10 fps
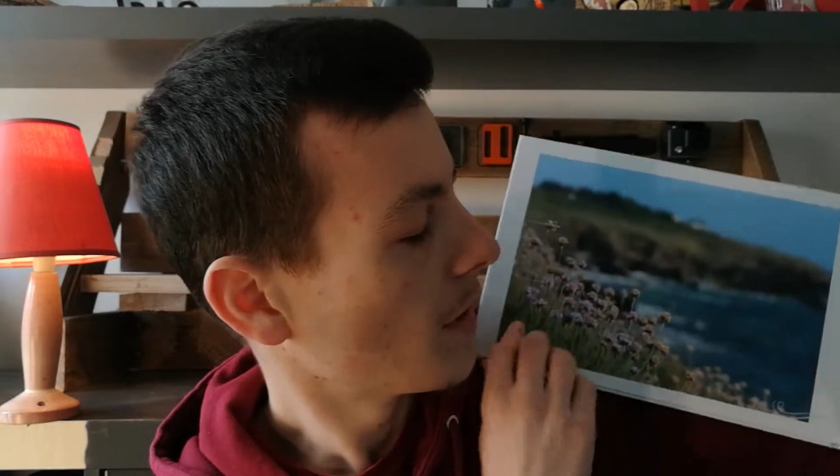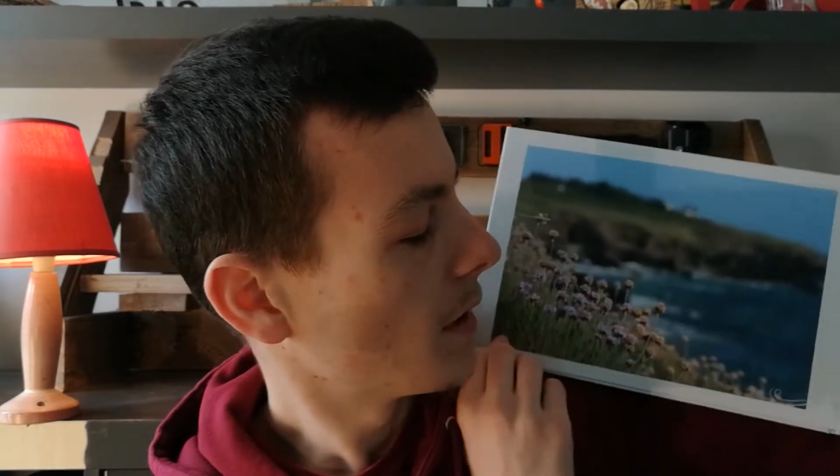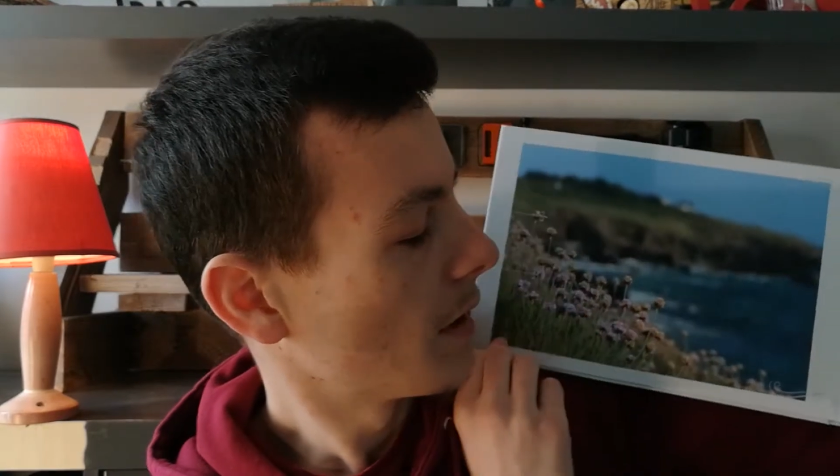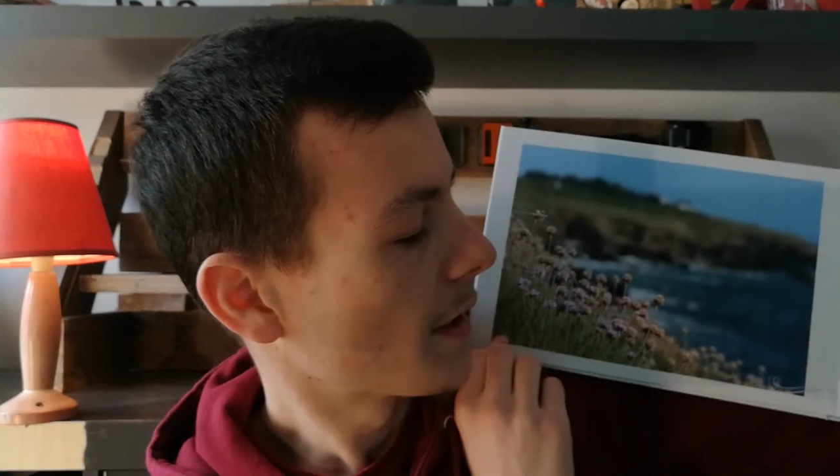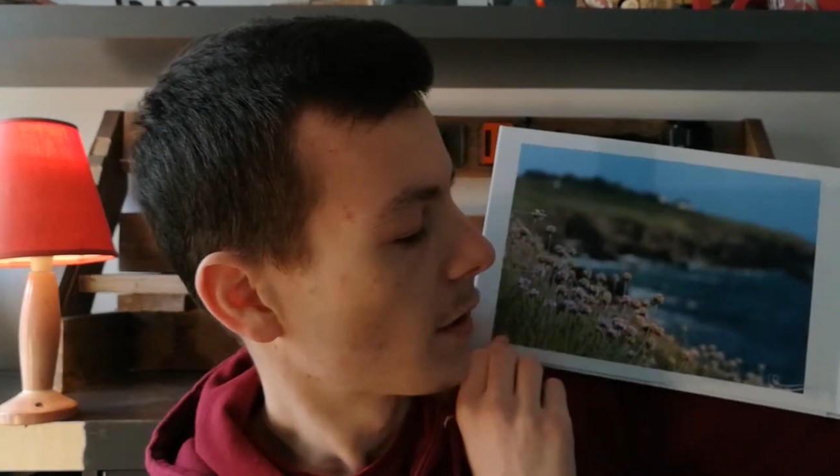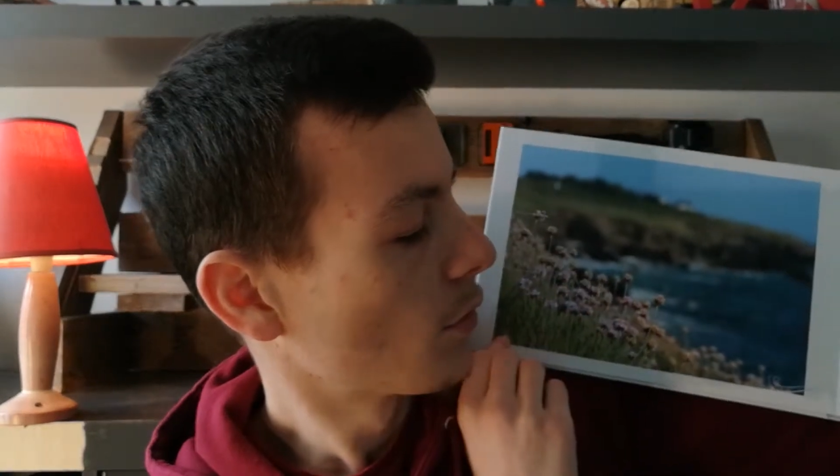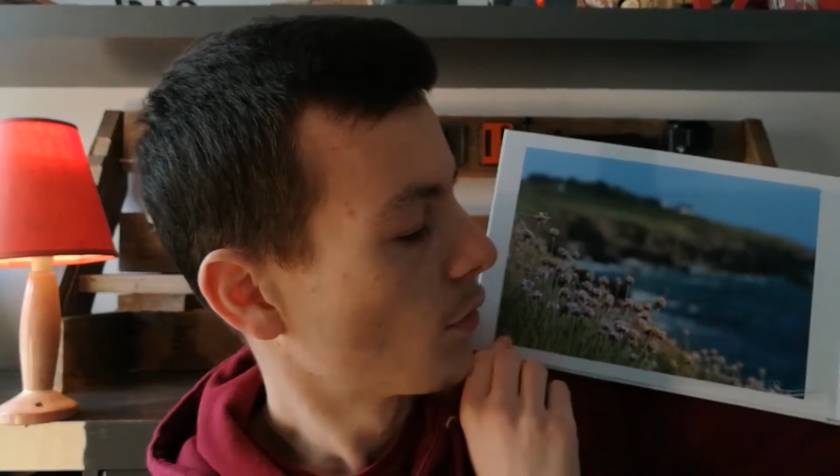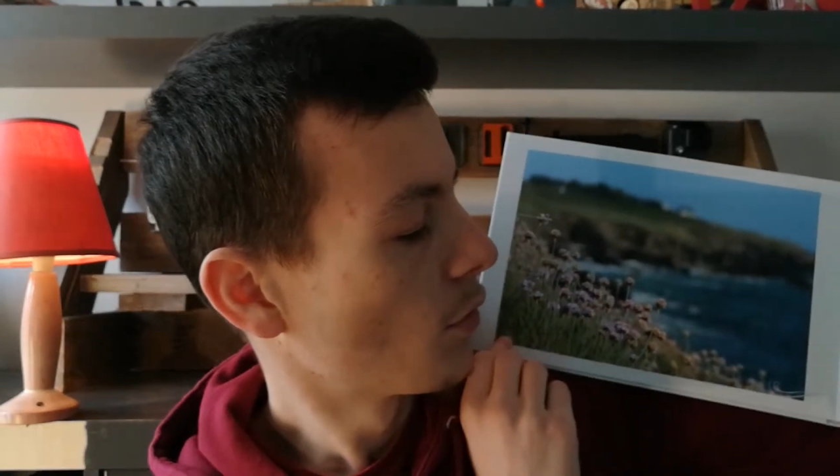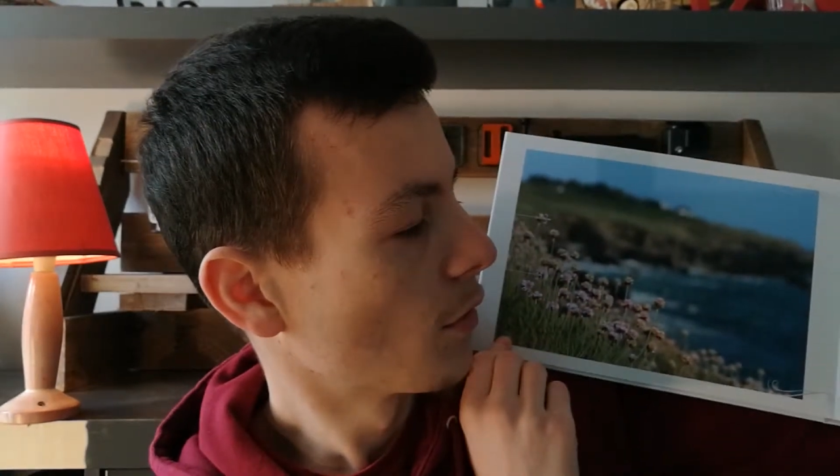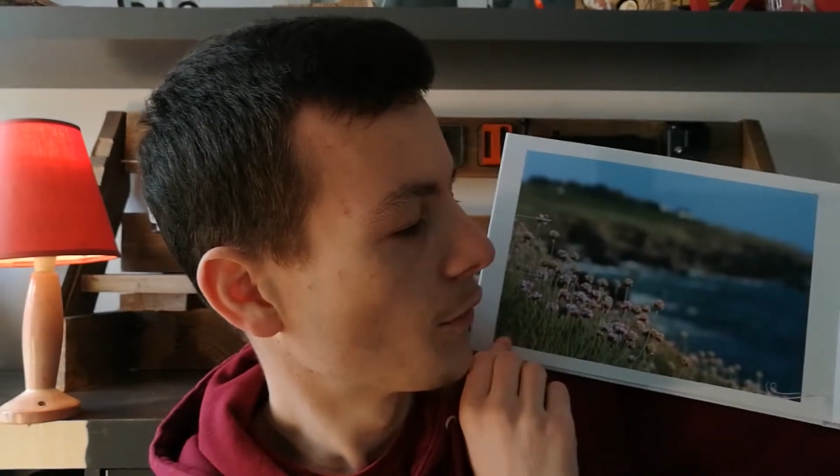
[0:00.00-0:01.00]
Là,
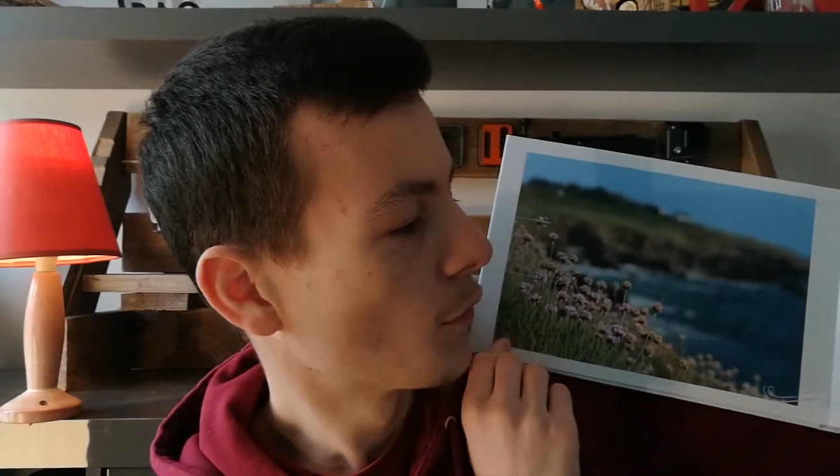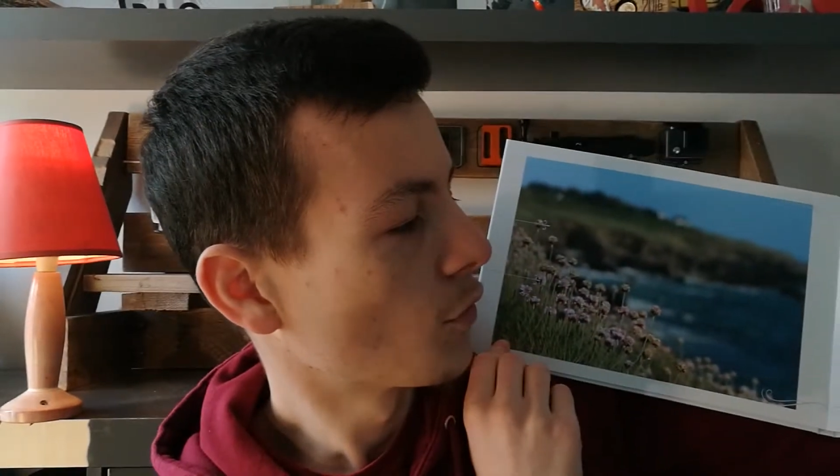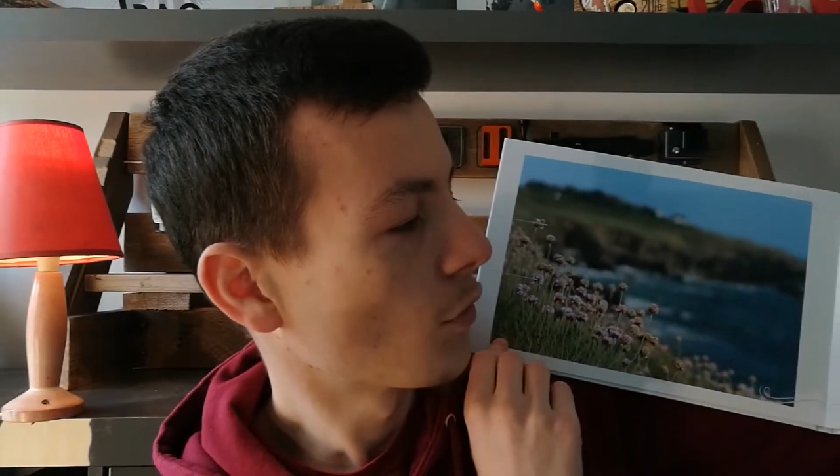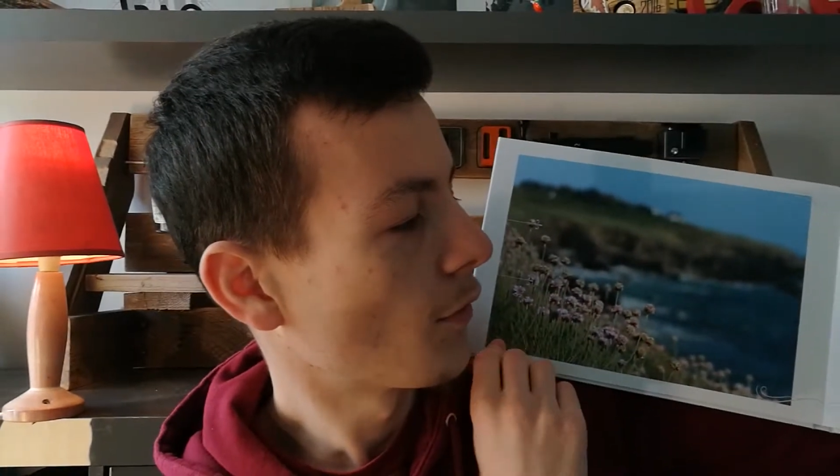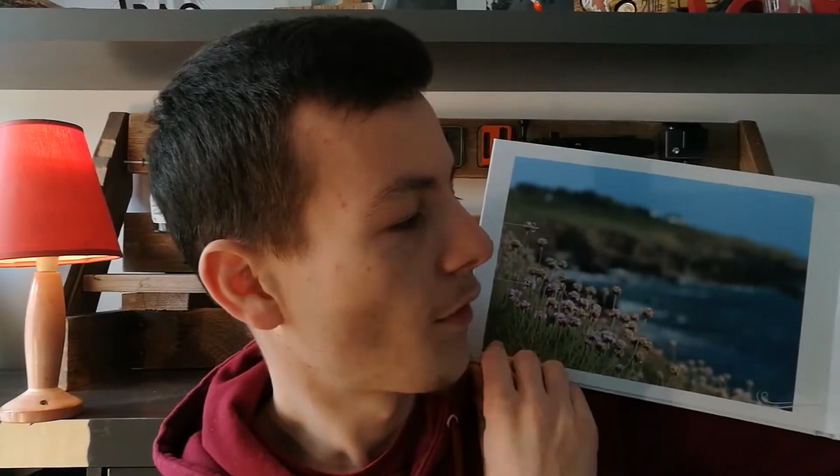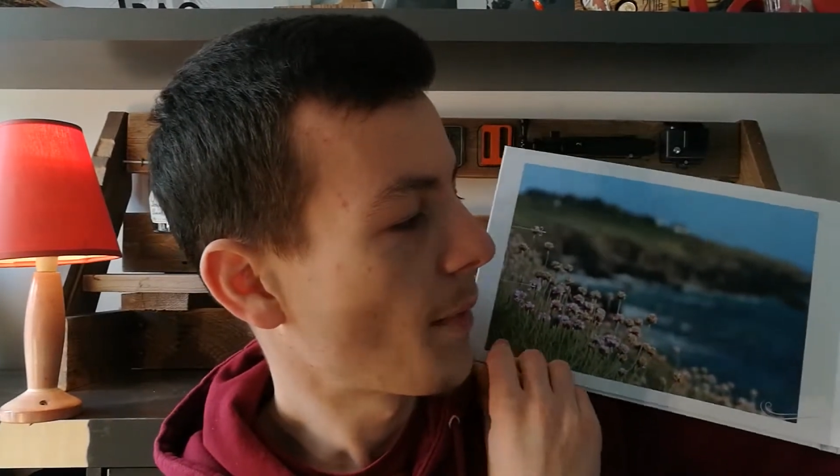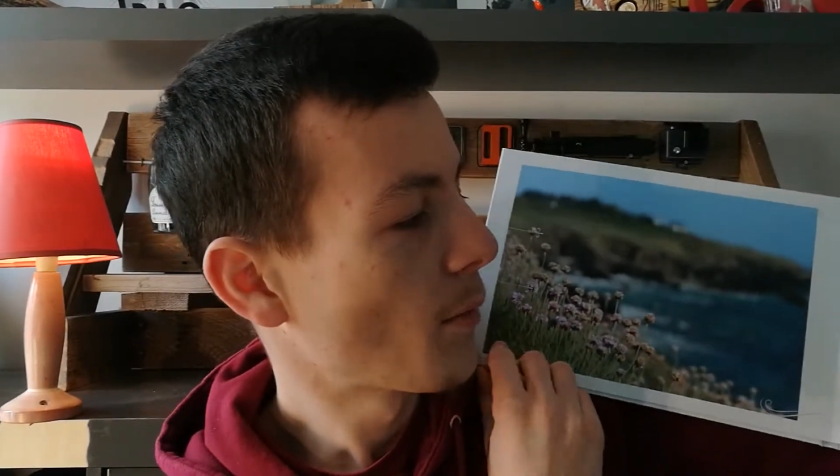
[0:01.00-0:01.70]
quelques grandes photos en grand format.